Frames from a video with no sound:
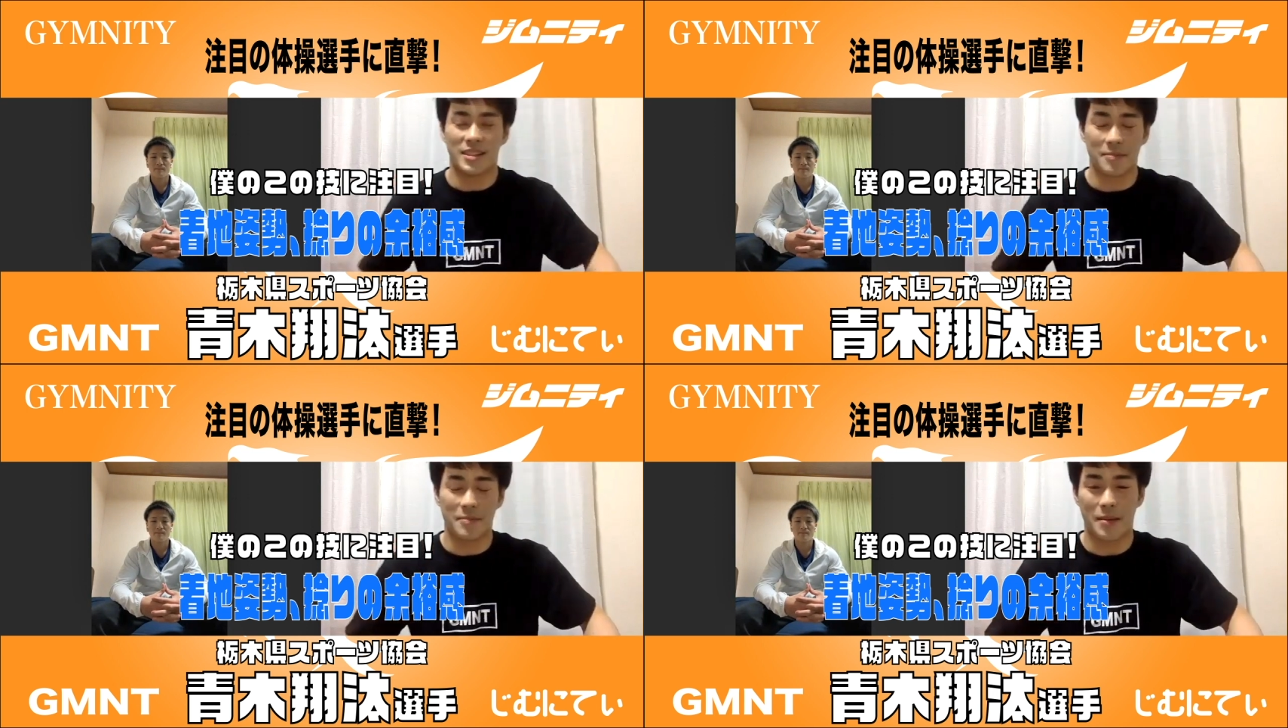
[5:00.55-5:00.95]

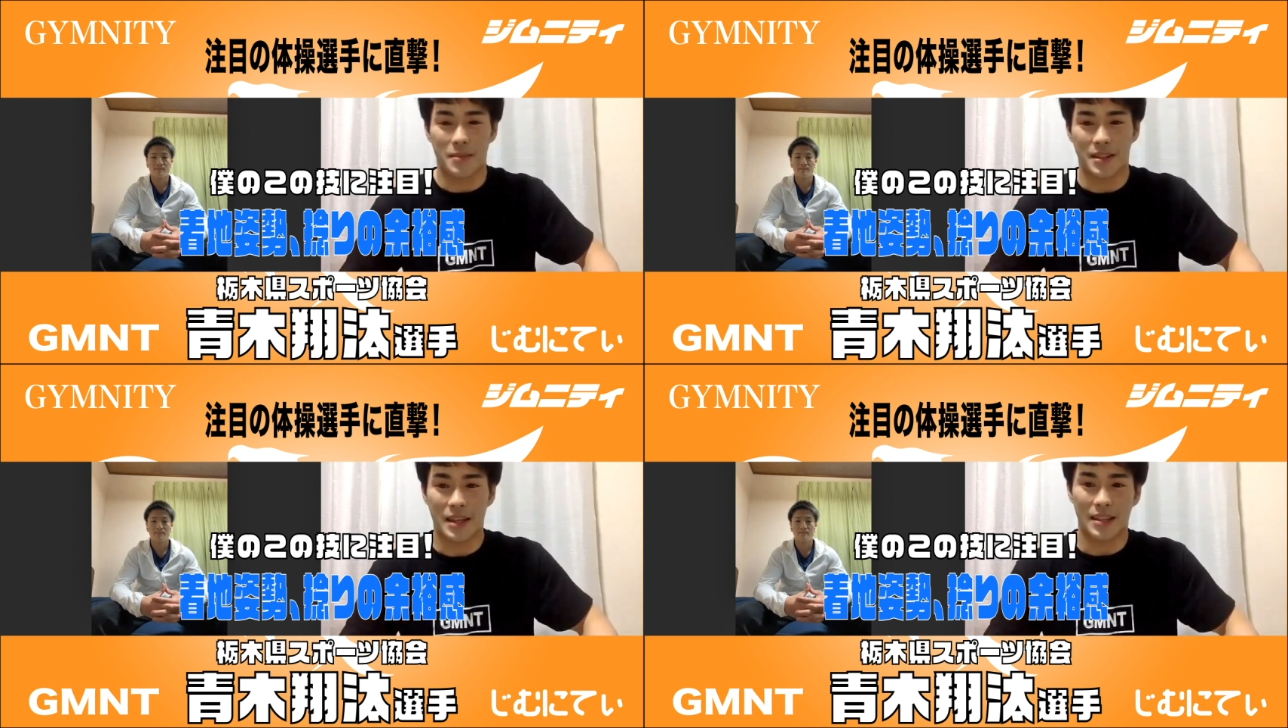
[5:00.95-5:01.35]
地
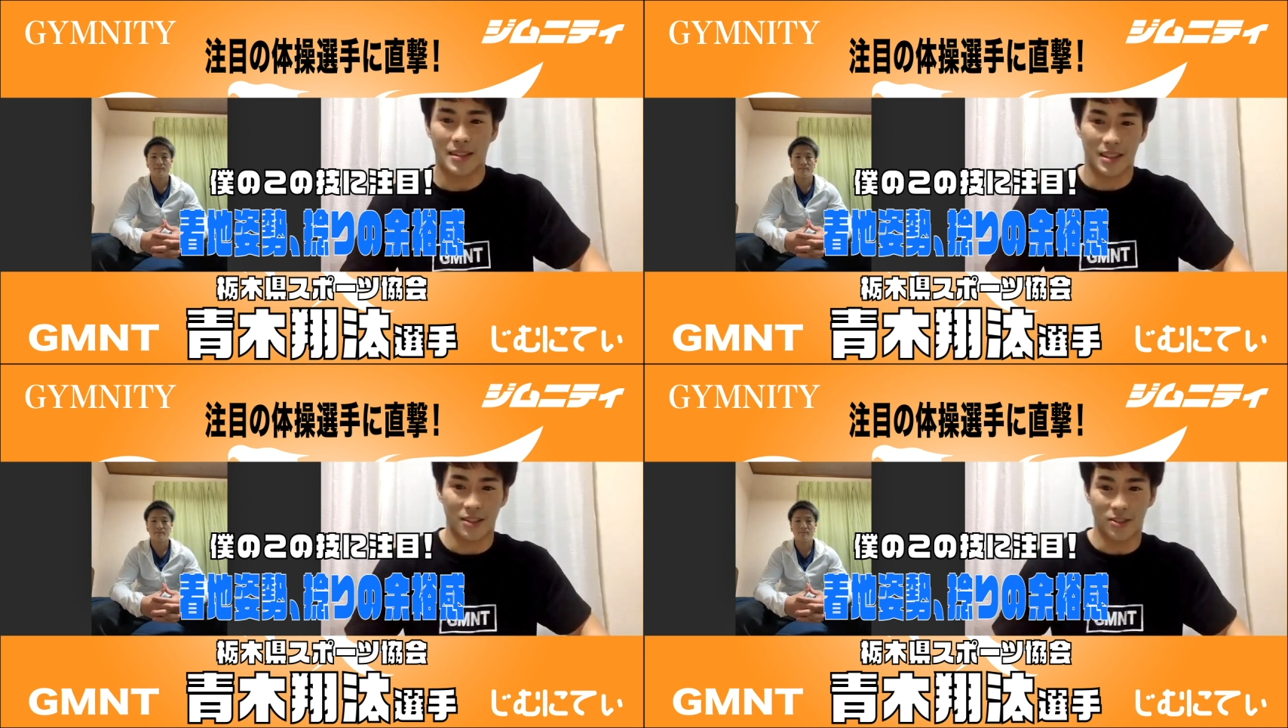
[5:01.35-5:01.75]
面見て
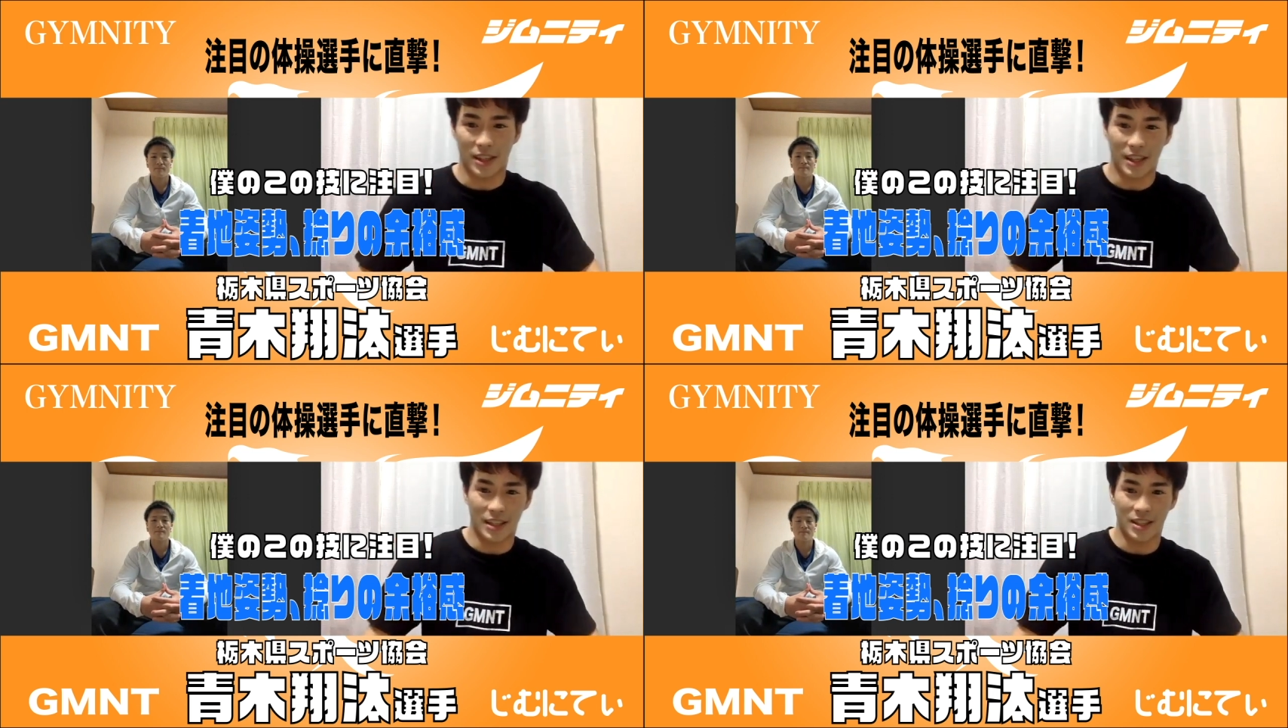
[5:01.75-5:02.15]
次の
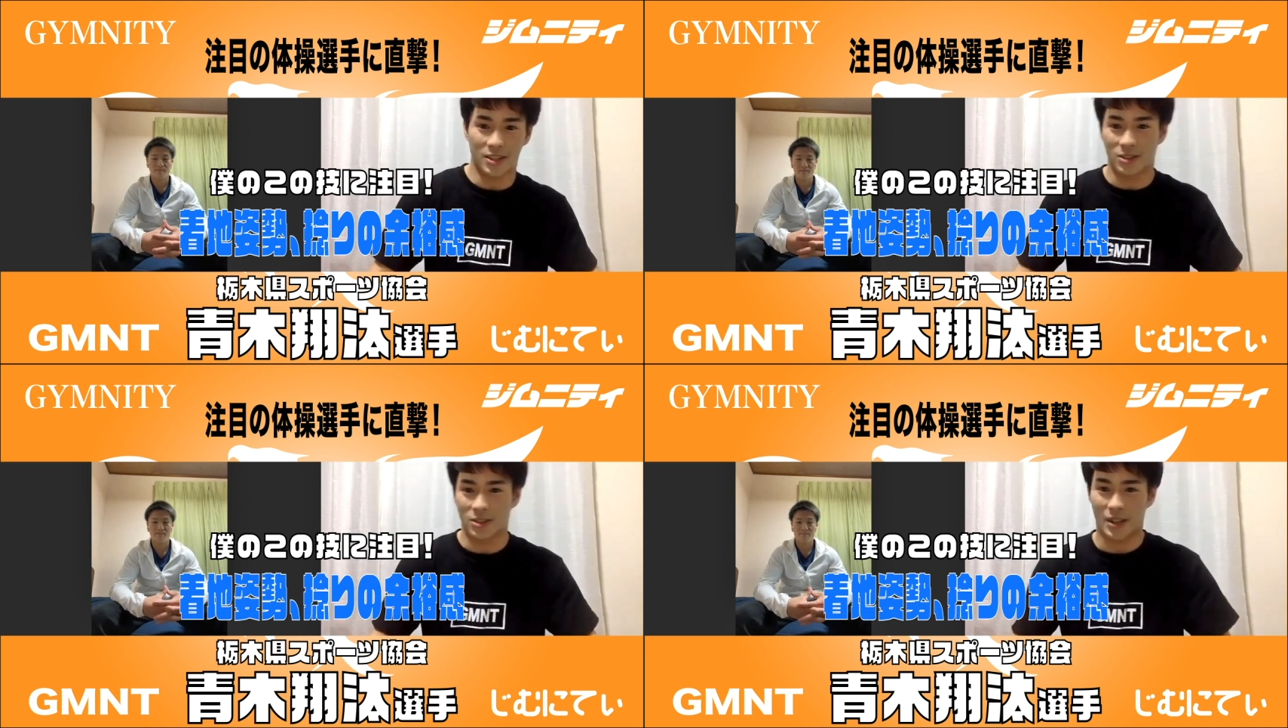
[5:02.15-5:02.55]
蹴りに
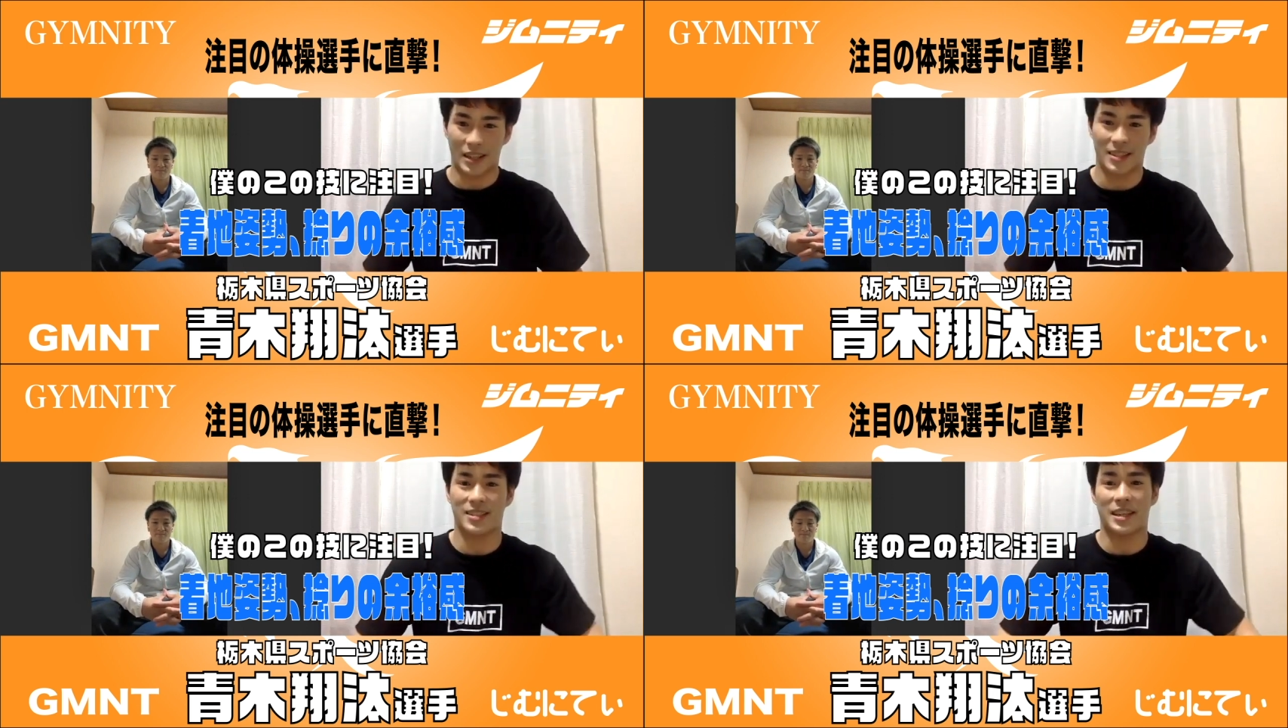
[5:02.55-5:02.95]
行くっていう
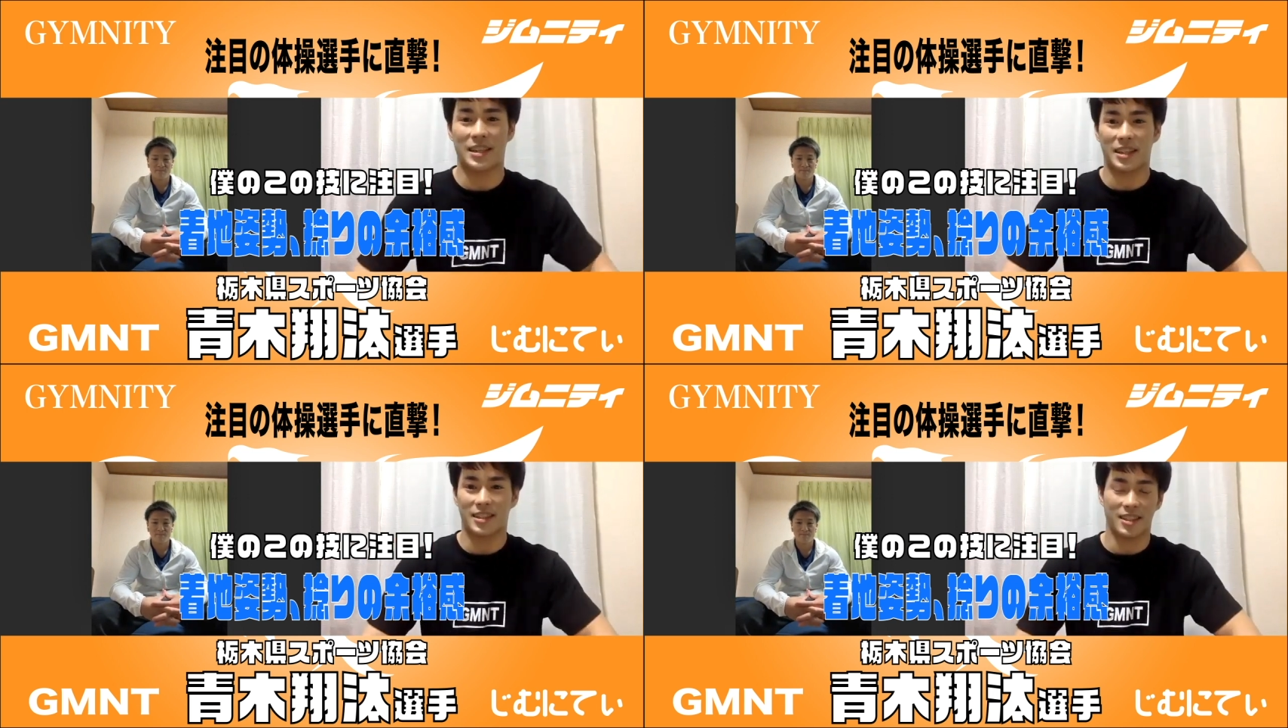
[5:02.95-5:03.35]
なんかつな
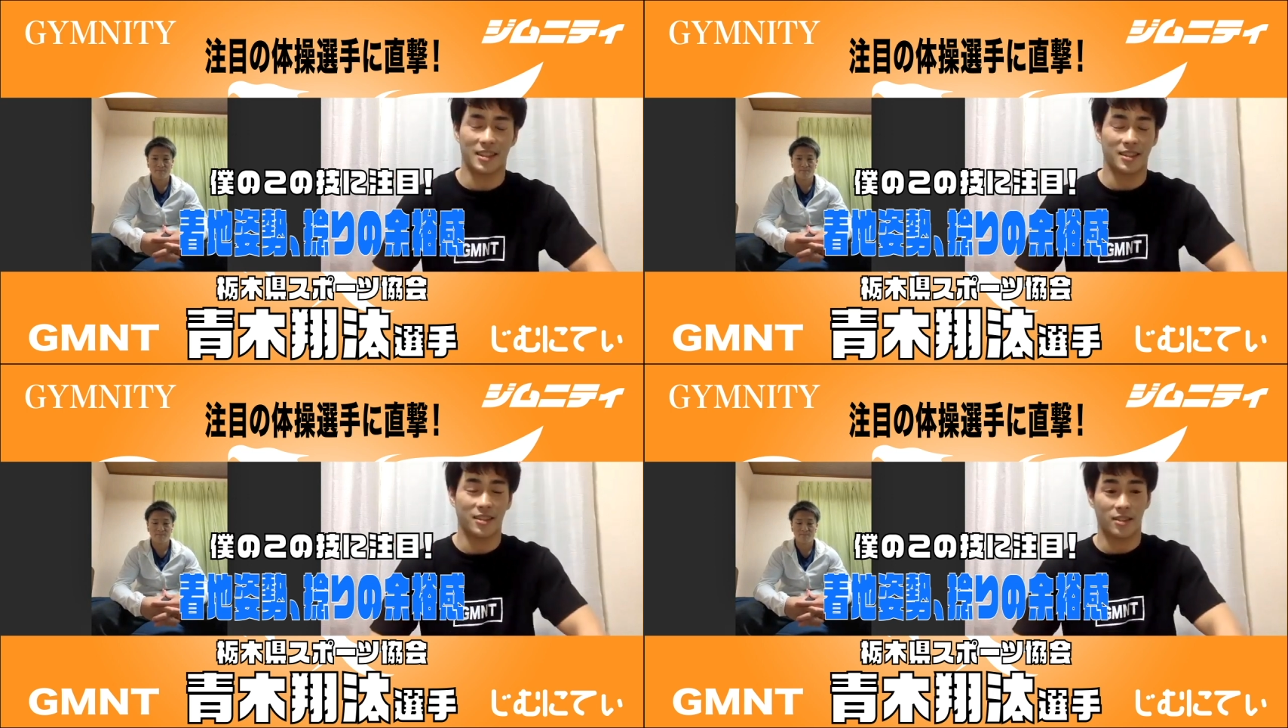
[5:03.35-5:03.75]
ぎ方
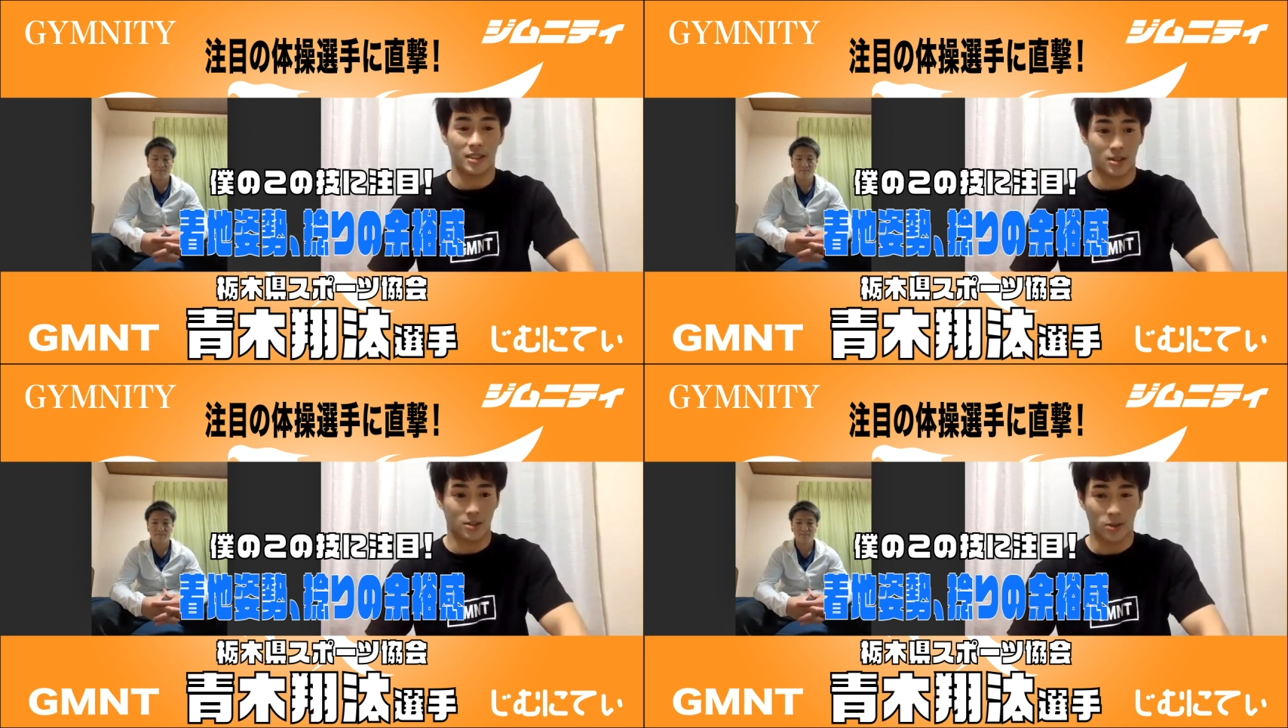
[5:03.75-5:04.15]
だったりと
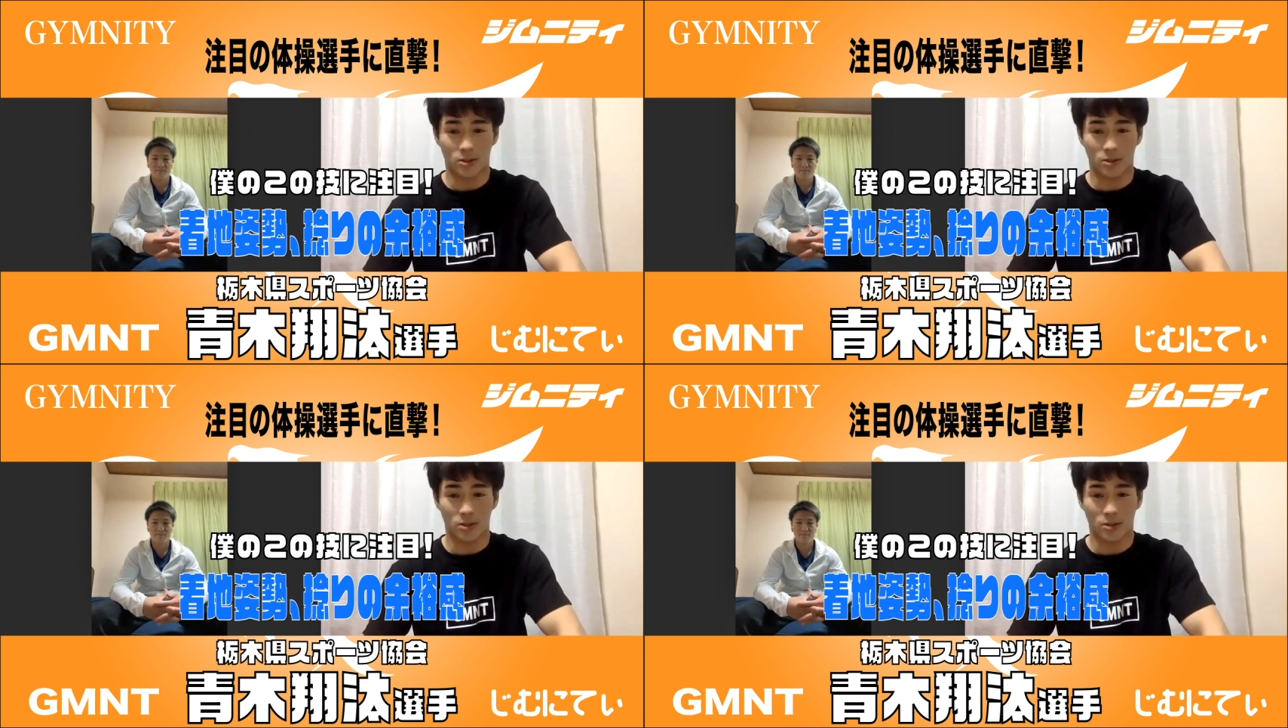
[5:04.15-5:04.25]
かすご